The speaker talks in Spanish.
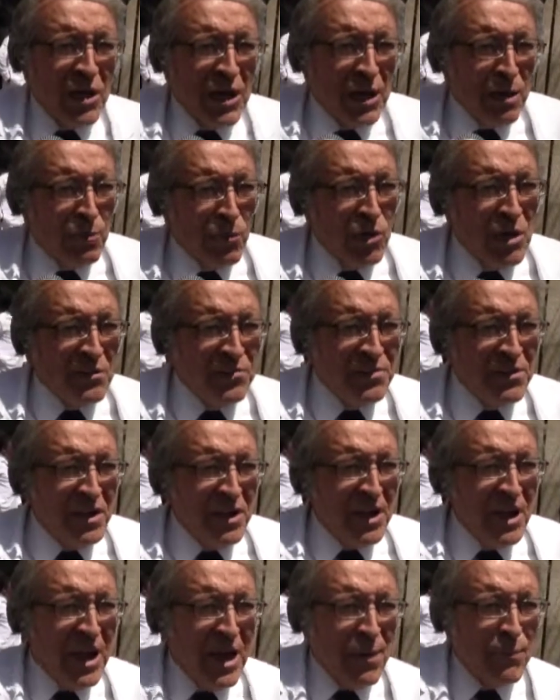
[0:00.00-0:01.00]
queremos
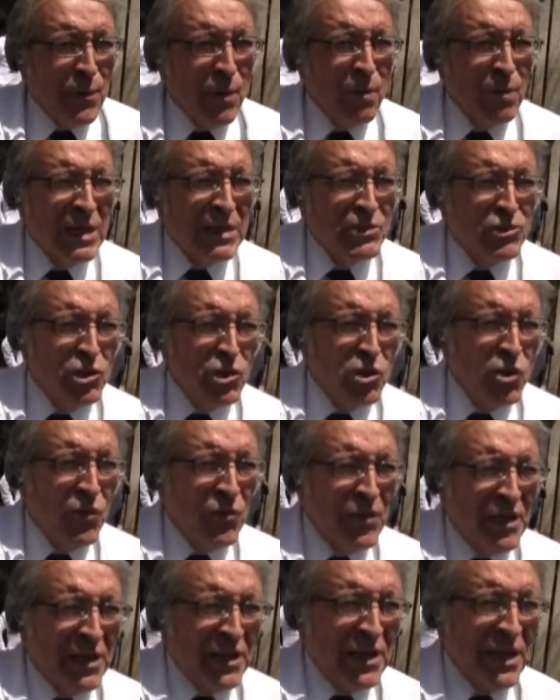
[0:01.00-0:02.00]
decirle a la población
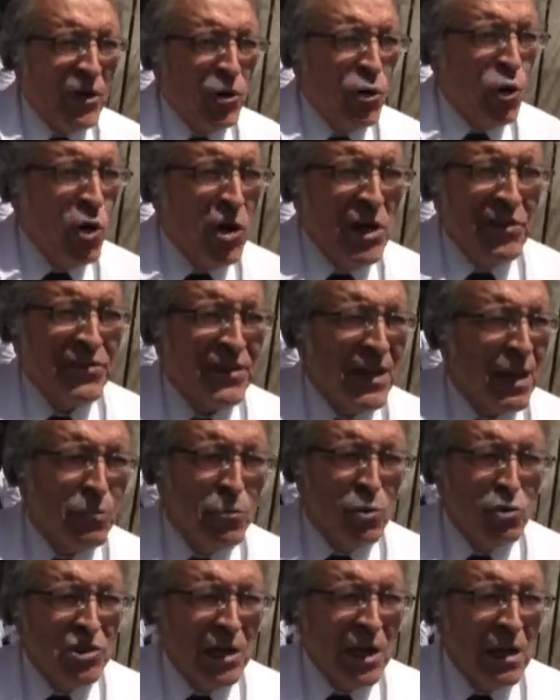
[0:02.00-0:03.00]
de que no
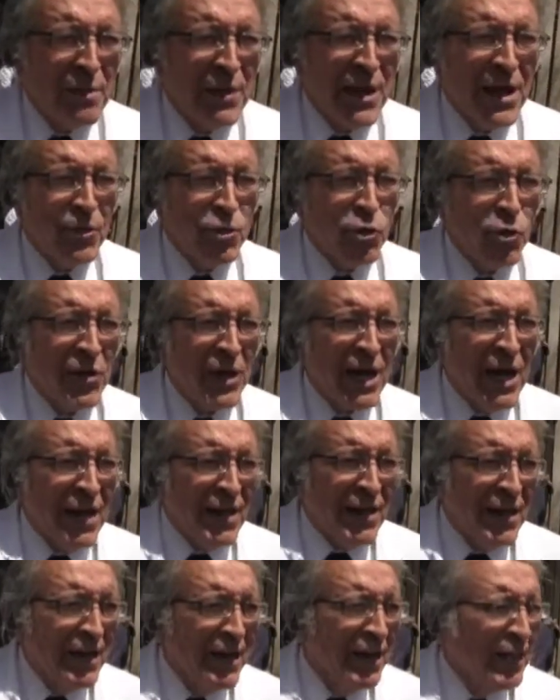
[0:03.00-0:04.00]
estamos celebrando
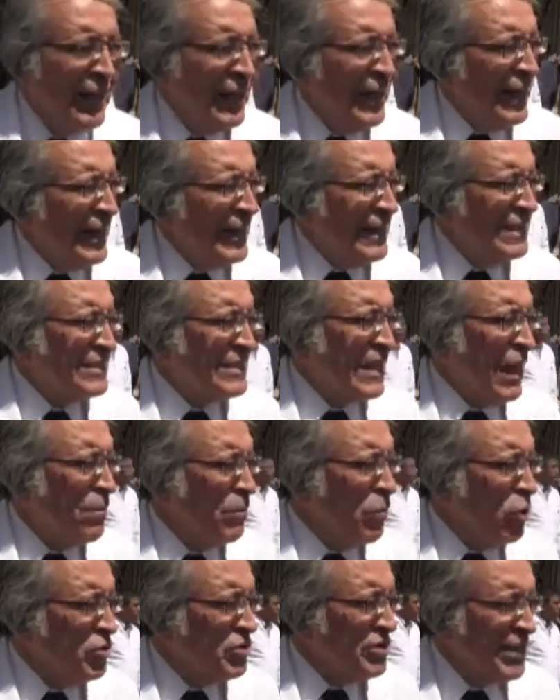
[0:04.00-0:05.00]
nada,
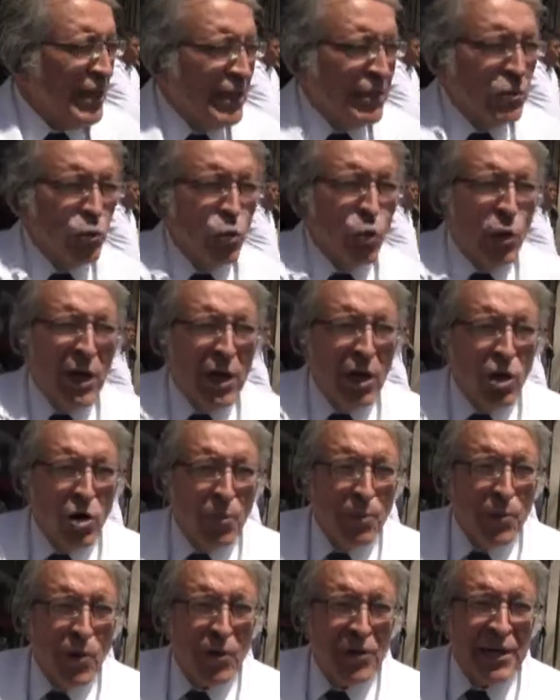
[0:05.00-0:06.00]
estamos en duelo
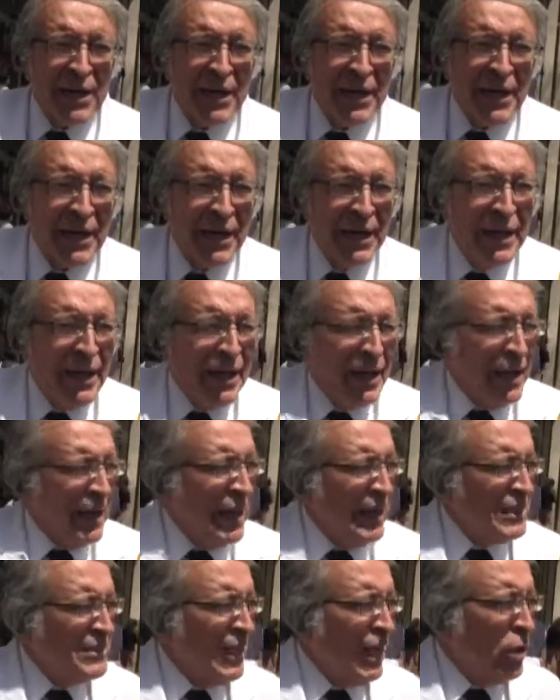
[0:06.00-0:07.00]
porque
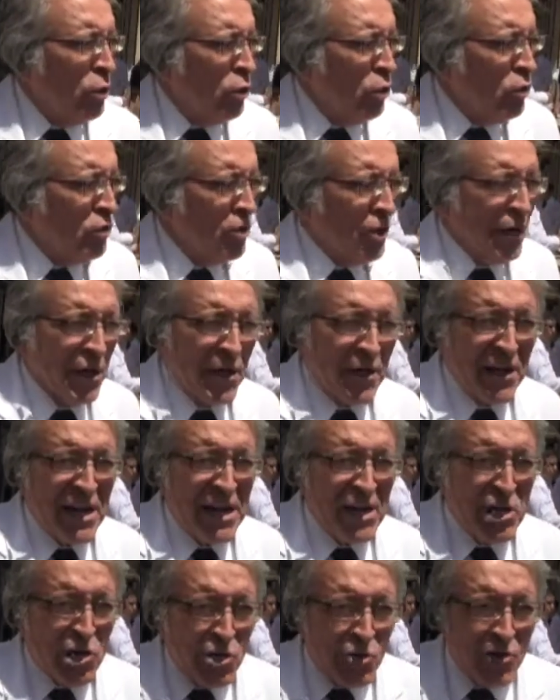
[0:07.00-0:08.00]
la salud
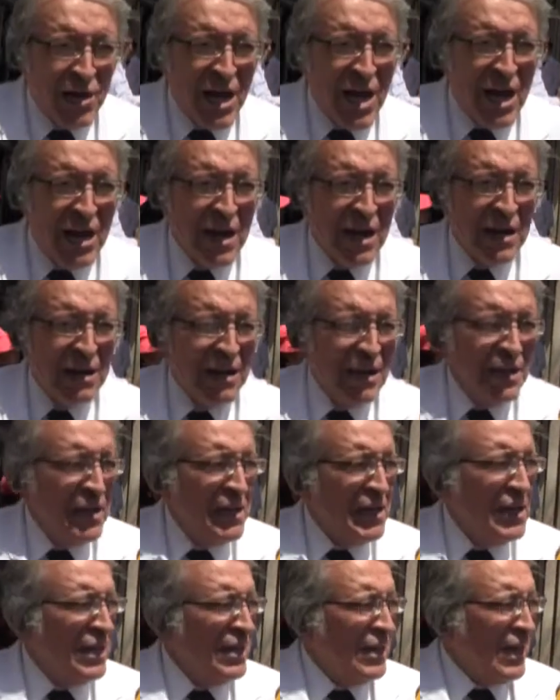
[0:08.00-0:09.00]
regional
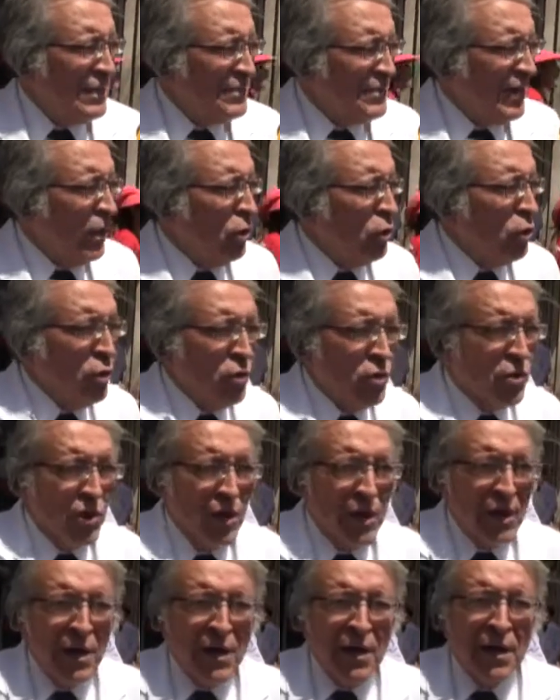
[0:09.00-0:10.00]
y la salud
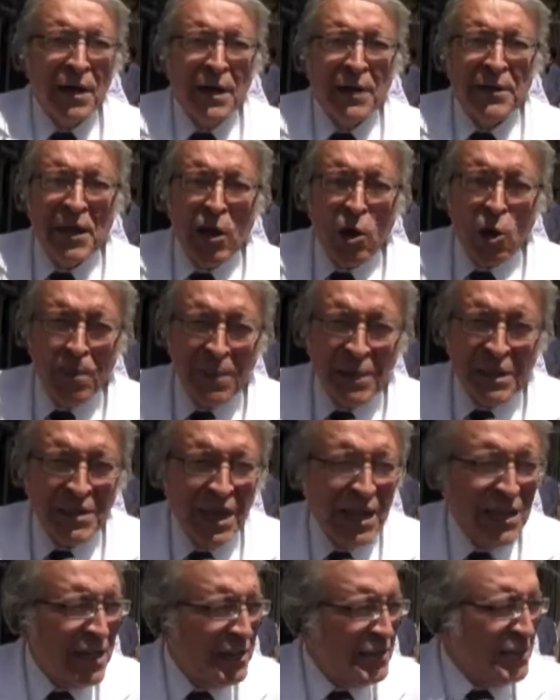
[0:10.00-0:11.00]
eh, del
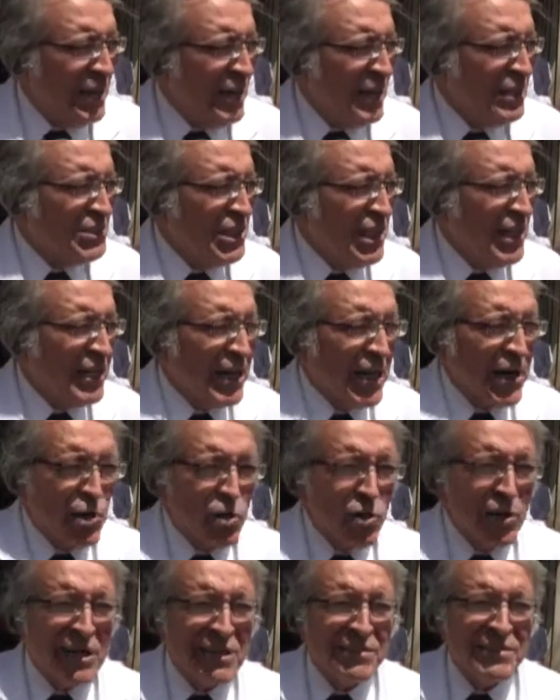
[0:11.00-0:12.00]
Hospital Daniel Alcides
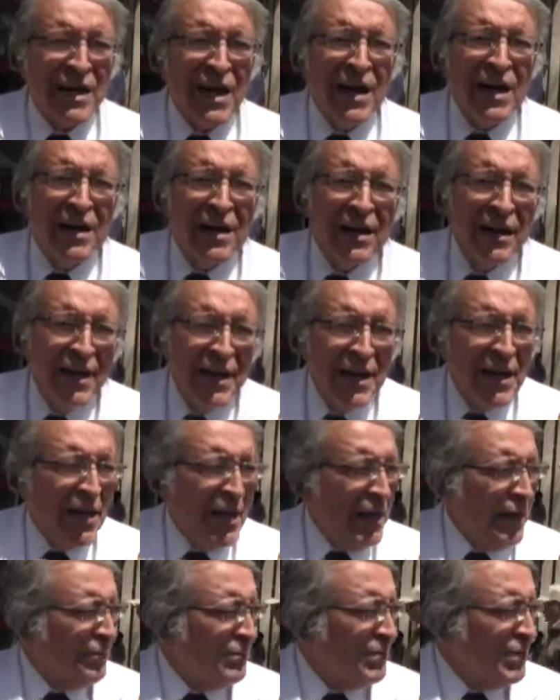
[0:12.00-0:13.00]
Carrión están
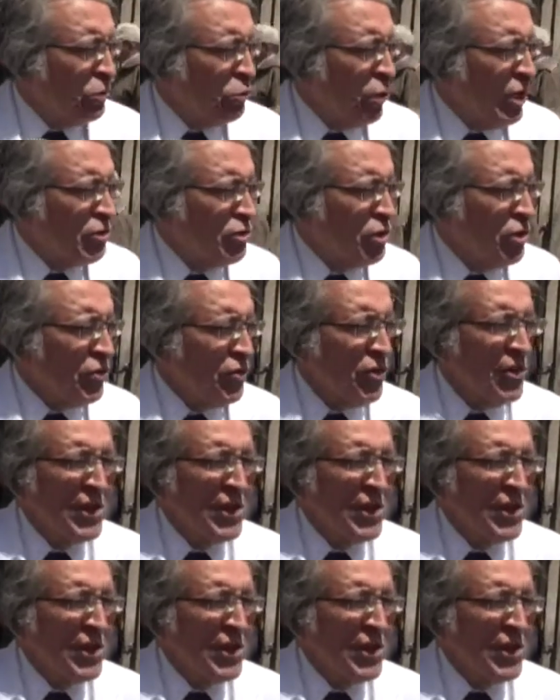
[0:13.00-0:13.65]
en situación